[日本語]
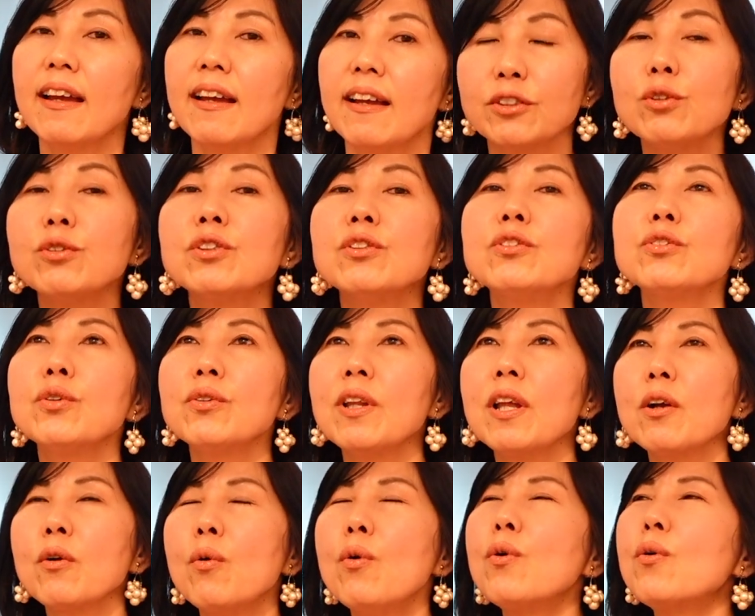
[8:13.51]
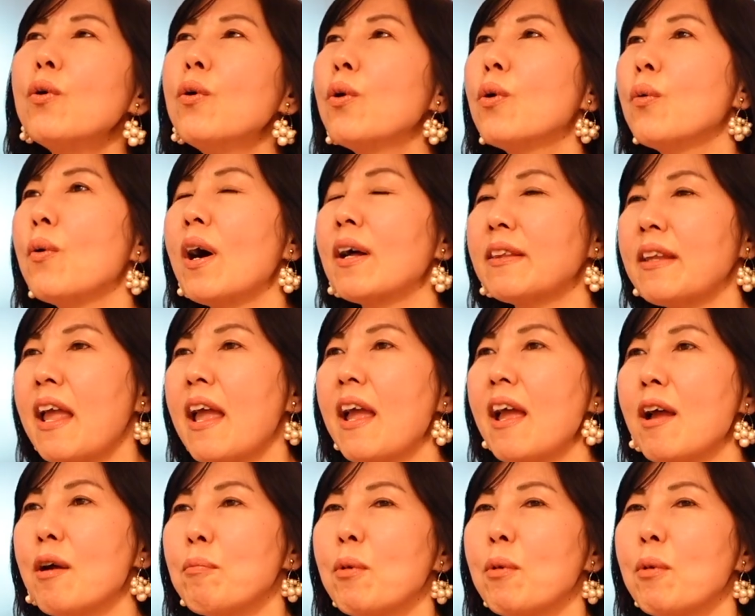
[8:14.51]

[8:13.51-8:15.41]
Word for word: そうするとね心はね